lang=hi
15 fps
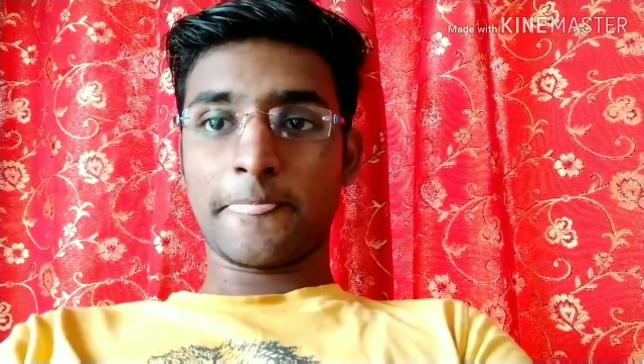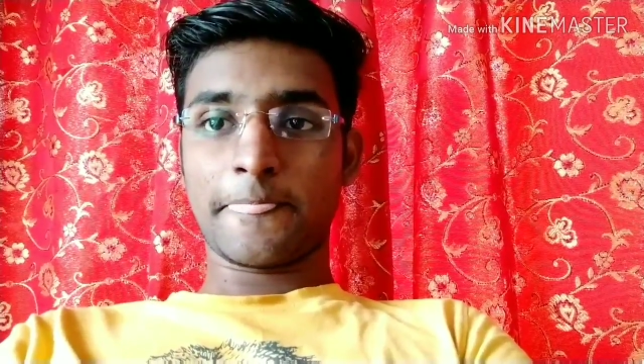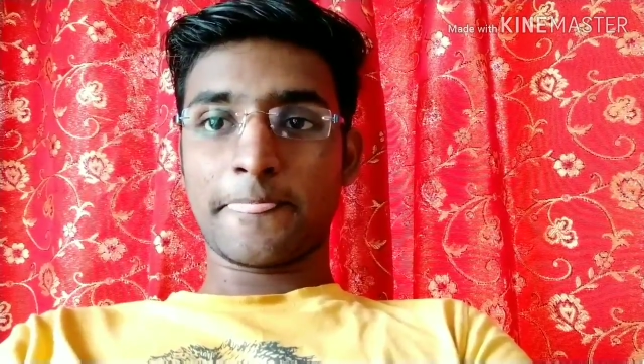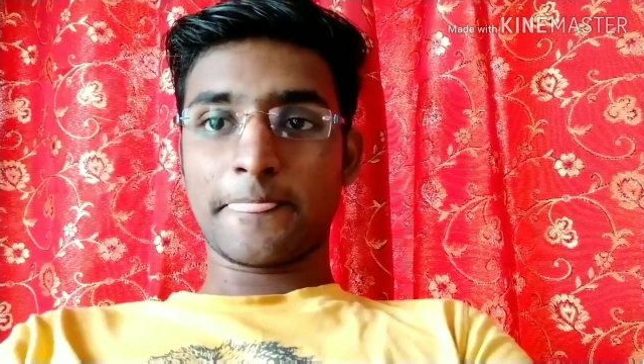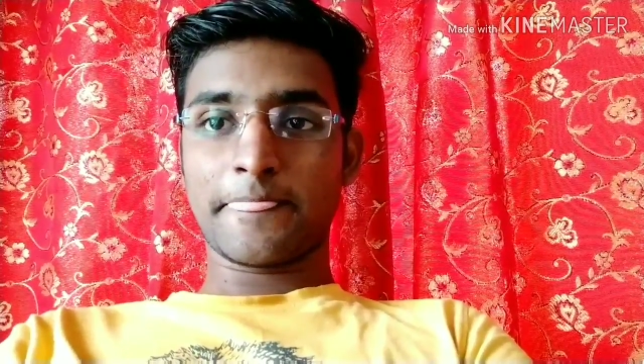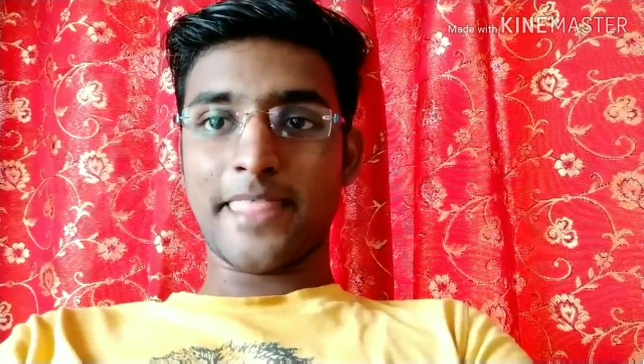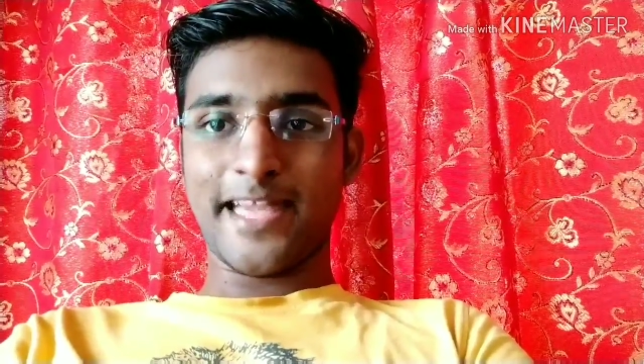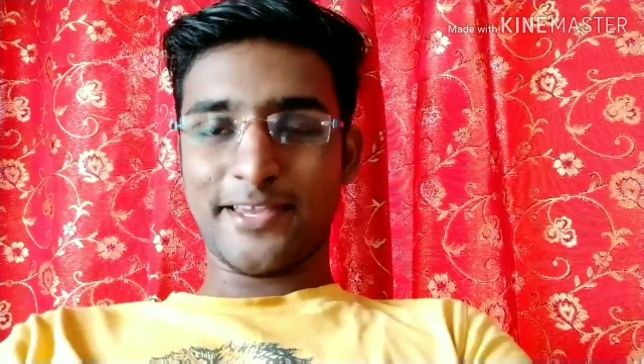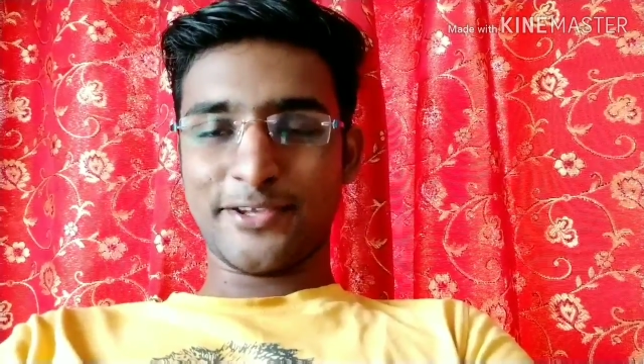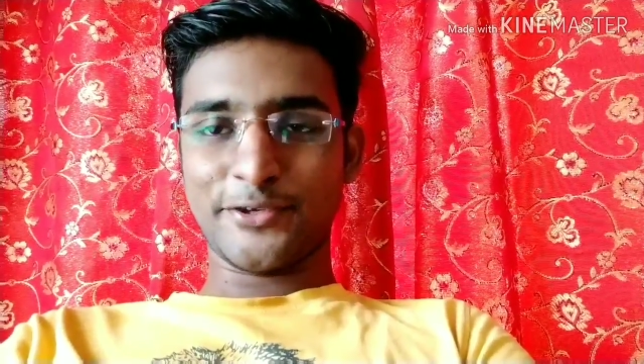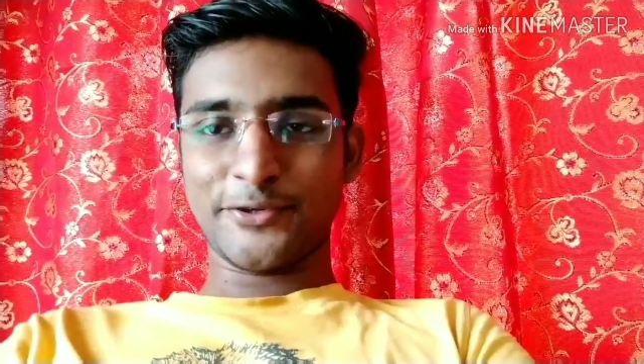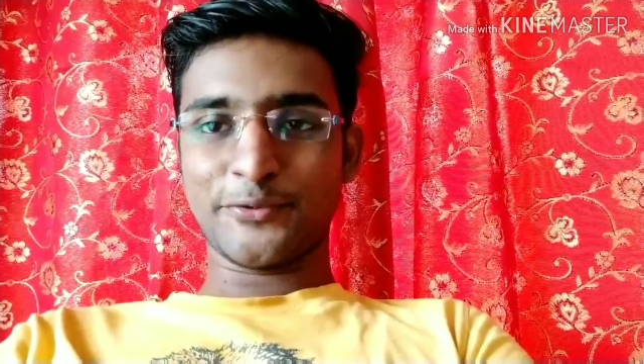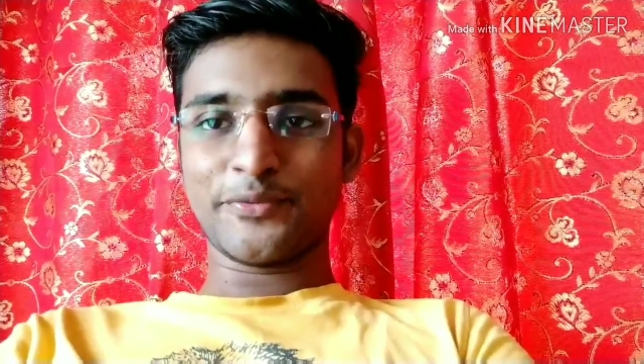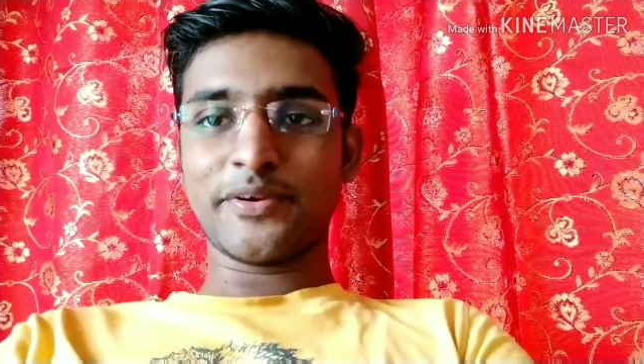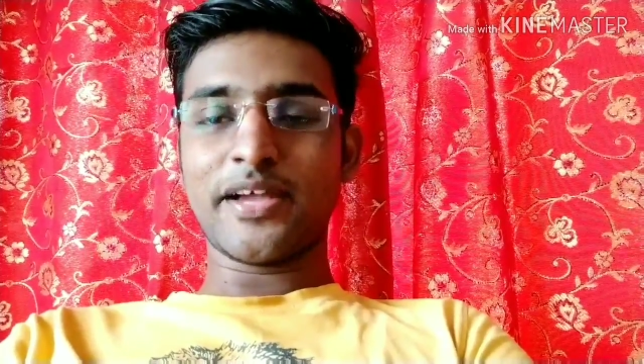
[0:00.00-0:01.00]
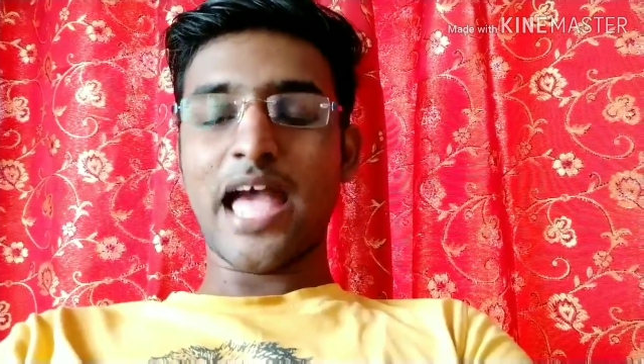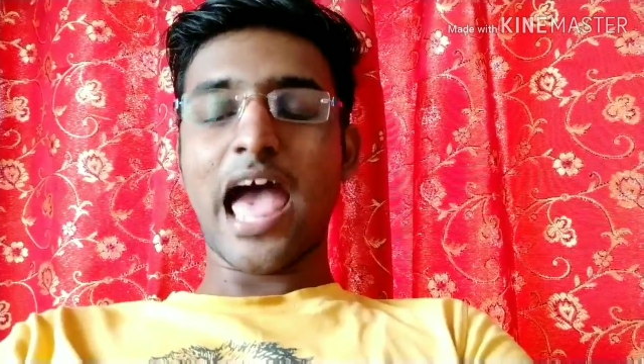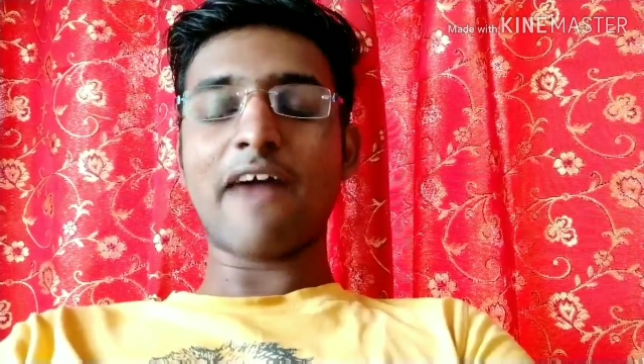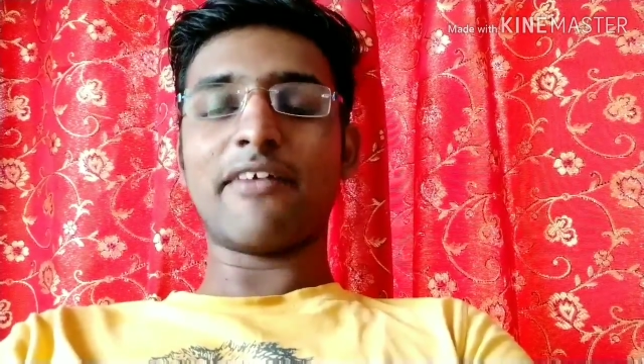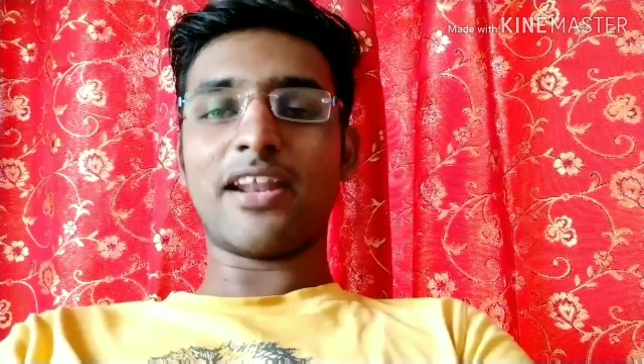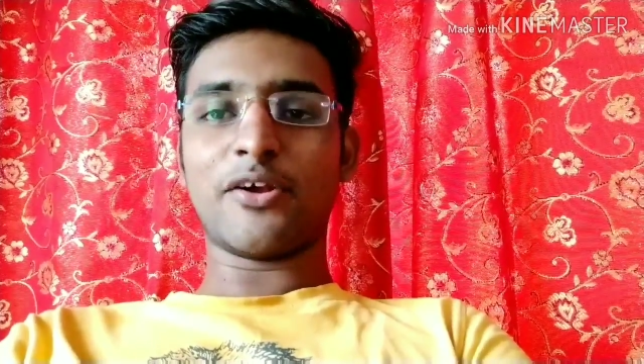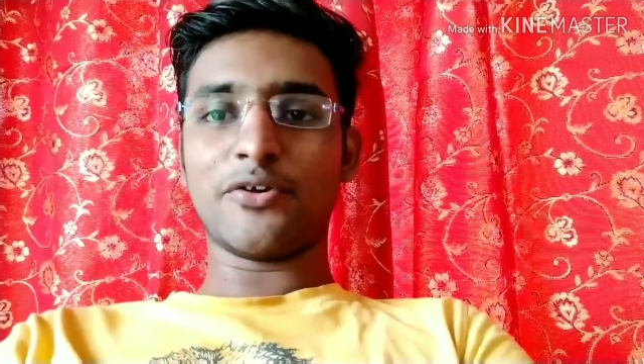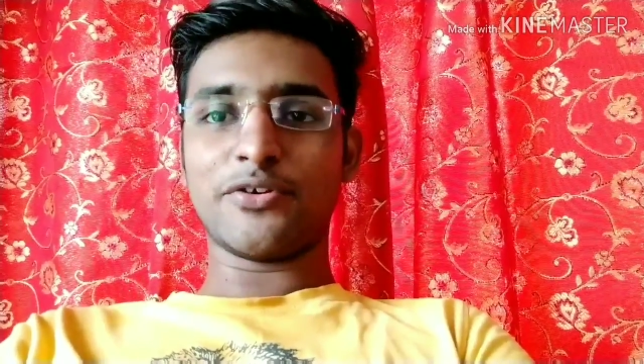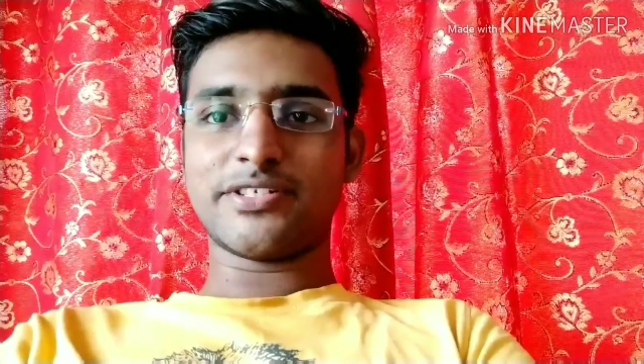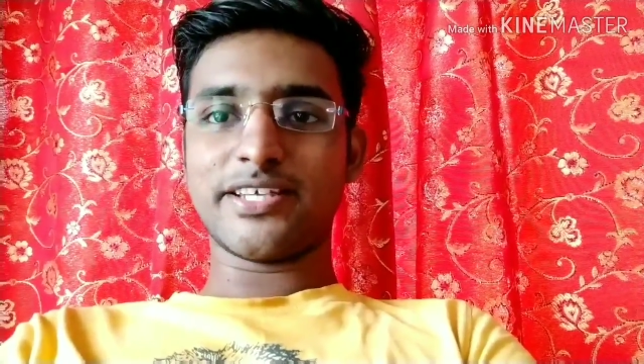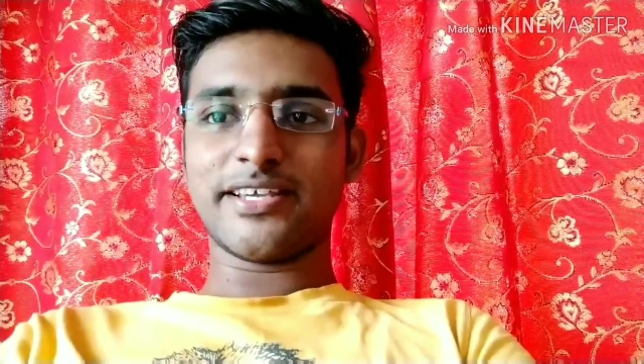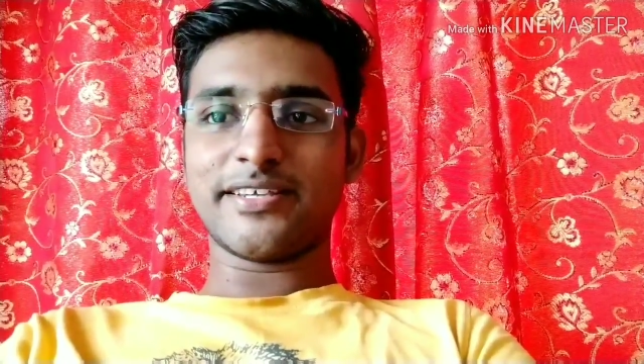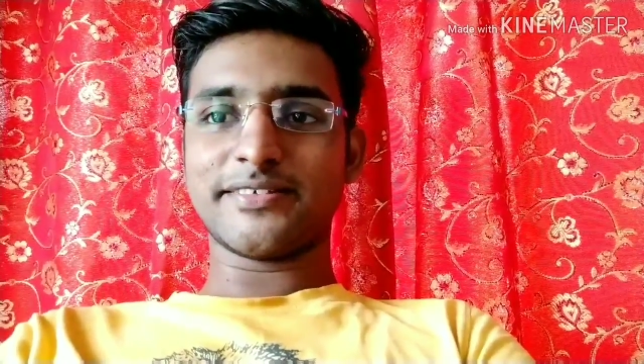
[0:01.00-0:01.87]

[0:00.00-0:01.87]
थैंक यू हैव अ गुड डे